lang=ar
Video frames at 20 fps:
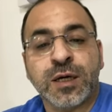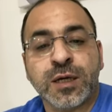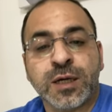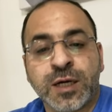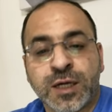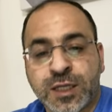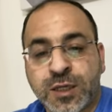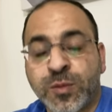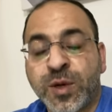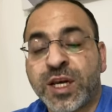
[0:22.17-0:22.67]

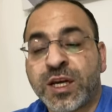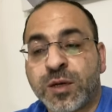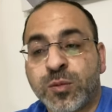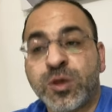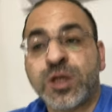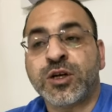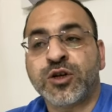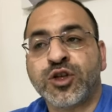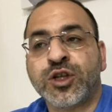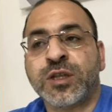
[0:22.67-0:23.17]
احتمال
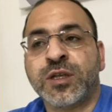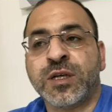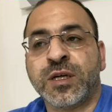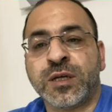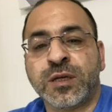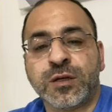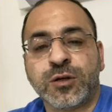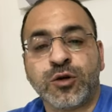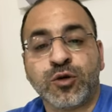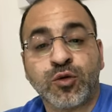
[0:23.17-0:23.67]
كبير
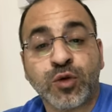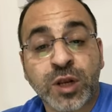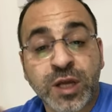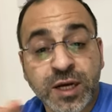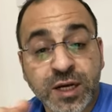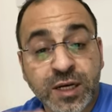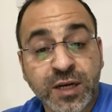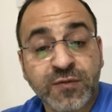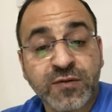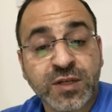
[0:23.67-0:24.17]
جدا انه
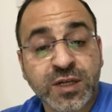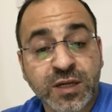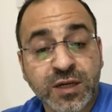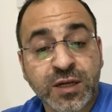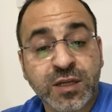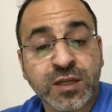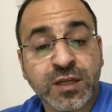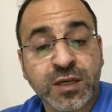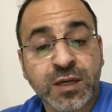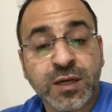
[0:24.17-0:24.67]
تلاقي نفسك
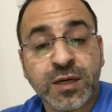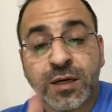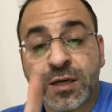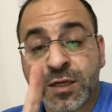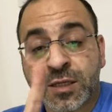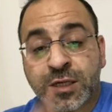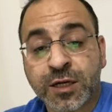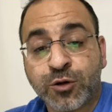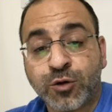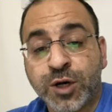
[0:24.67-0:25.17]
انت
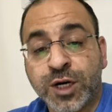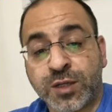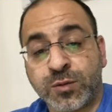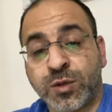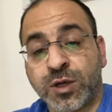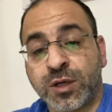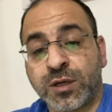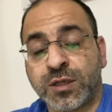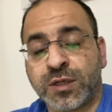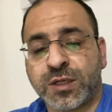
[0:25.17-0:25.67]
اصغر واحد
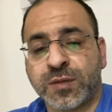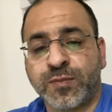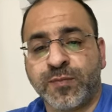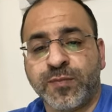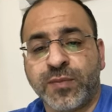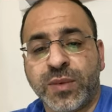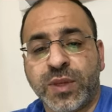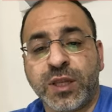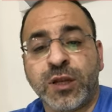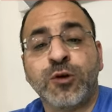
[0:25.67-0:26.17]
بالقسم
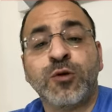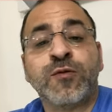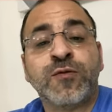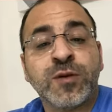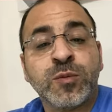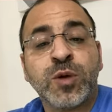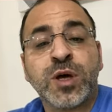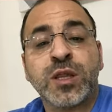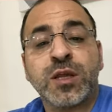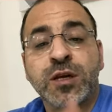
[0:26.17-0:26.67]
لانه
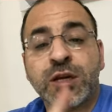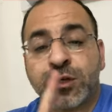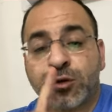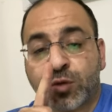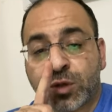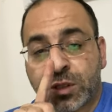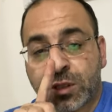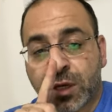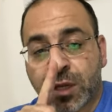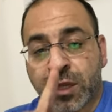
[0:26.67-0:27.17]
في بعض الناس
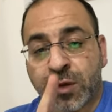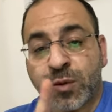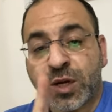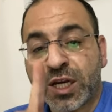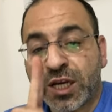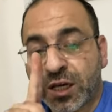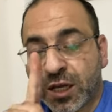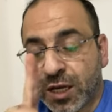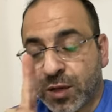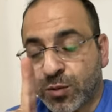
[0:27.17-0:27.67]
وصل
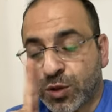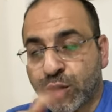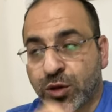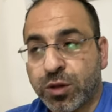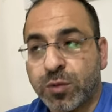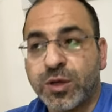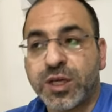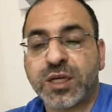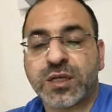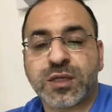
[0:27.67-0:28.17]
80
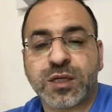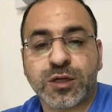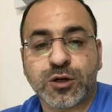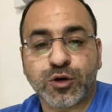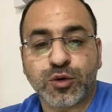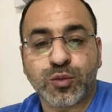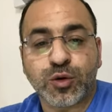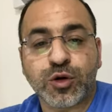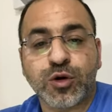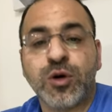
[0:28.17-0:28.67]
85 سنه
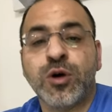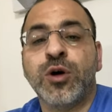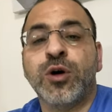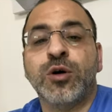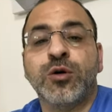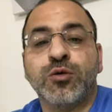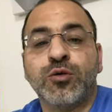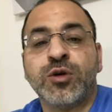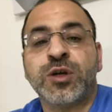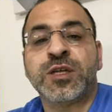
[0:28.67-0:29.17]
عمره
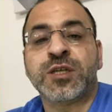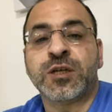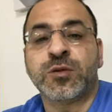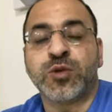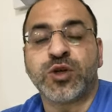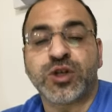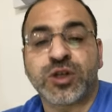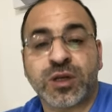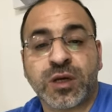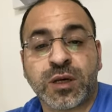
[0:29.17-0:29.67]
ولسه
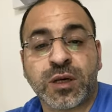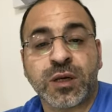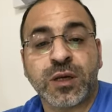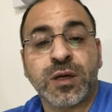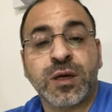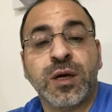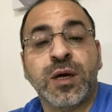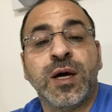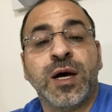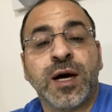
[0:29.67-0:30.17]
بيشتغل
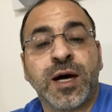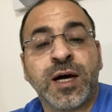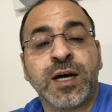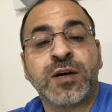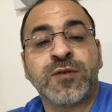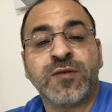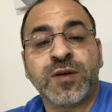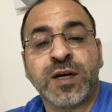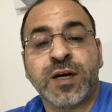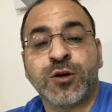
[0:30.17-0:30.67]

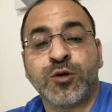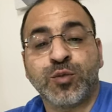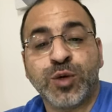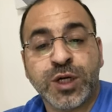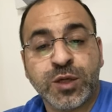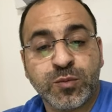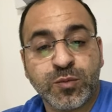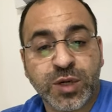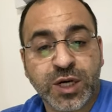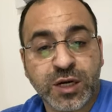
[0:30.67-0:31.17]
عارف حاله
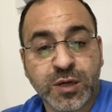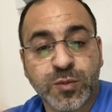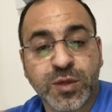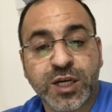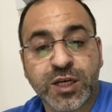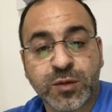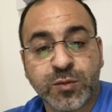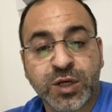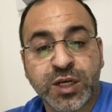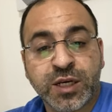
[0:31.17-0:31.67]
بحب هاي
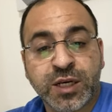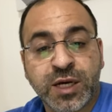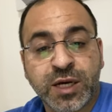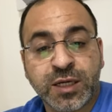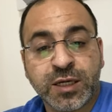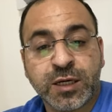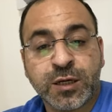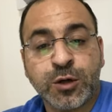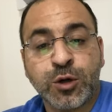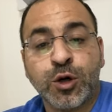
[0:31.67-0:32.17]
المهنه من
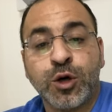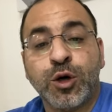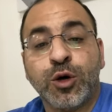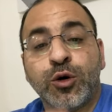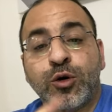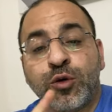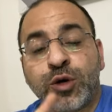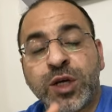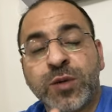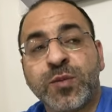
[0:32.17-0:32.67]
ناحيه
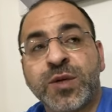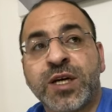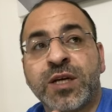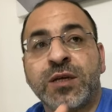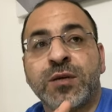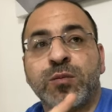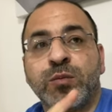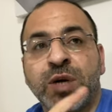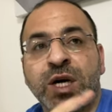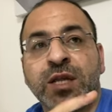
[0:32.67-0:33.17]

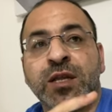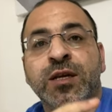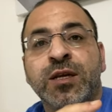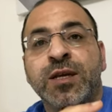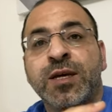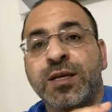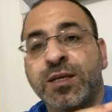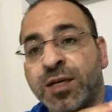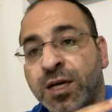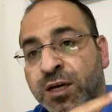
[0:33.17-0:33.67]
ويمكن بعض
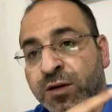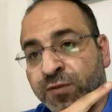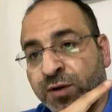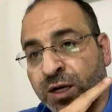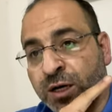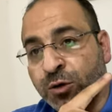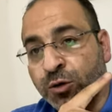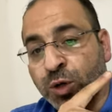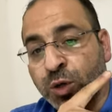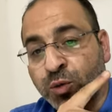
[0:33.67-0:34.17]
الناس عارف
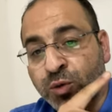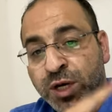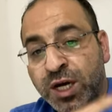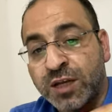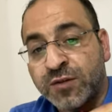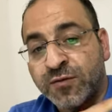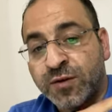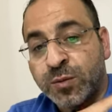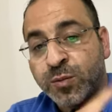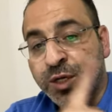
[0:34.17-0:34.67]
حاله لو
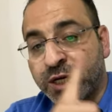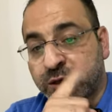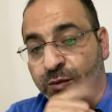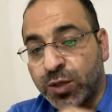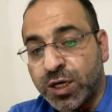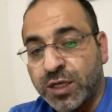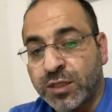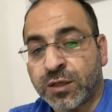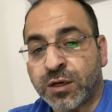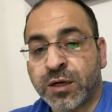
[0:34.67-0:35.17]
قعد في البيت
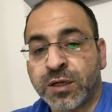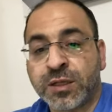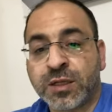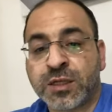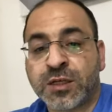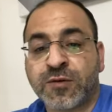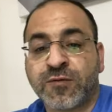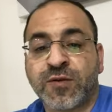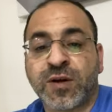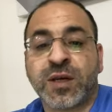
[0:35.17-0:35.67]
ما حد راح
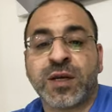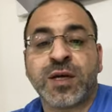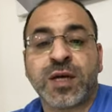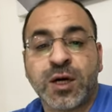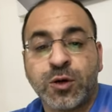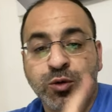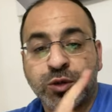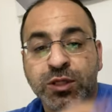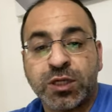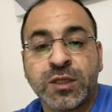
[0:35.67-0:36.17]
يصرف عليه
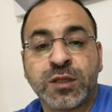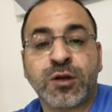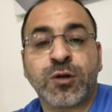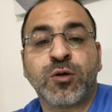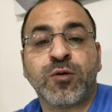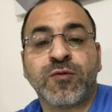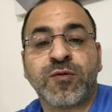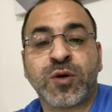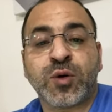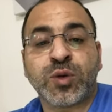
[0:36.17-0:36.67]
او يسدد
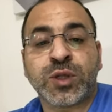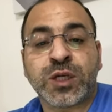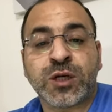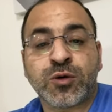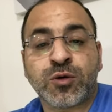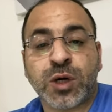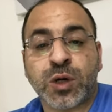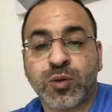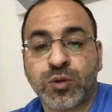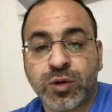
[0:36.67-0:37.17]
له
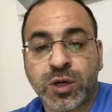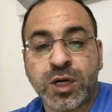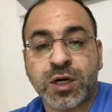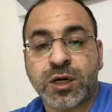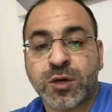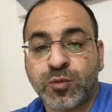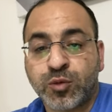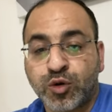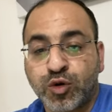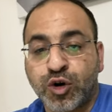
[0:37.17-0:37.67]
فواتيره او
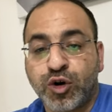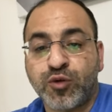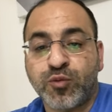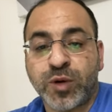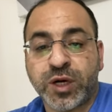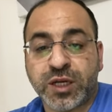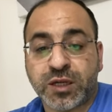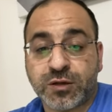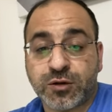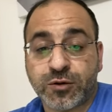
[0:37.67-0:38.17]
كهربته او
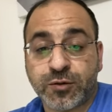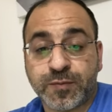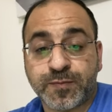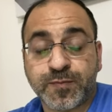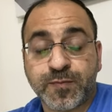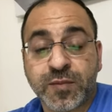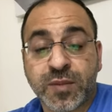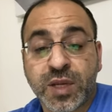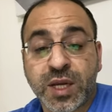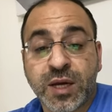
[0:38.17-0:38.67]
ميته
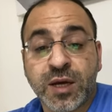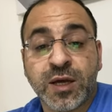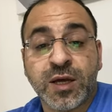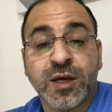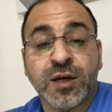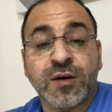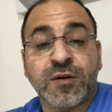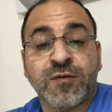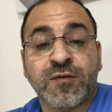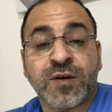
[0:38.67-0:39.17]

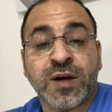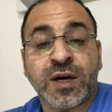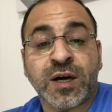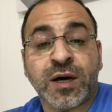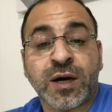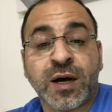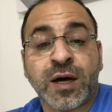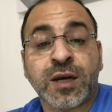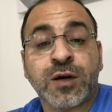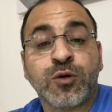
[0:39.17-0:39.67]

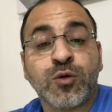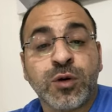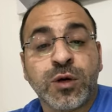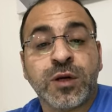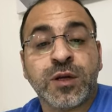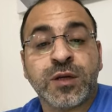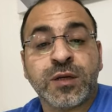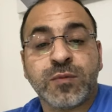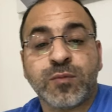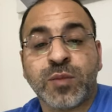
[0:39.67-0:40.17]
فعلى
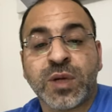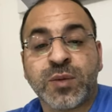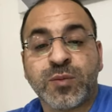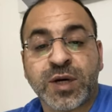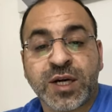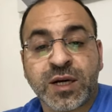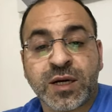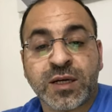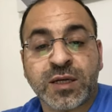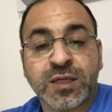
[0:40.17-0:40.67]
كل مهما
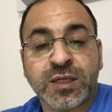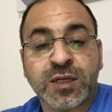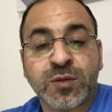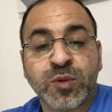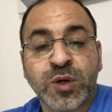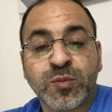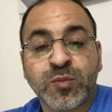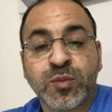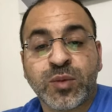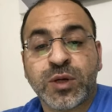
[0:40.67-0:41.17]
كان
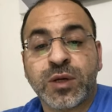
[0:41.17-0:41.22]
السبب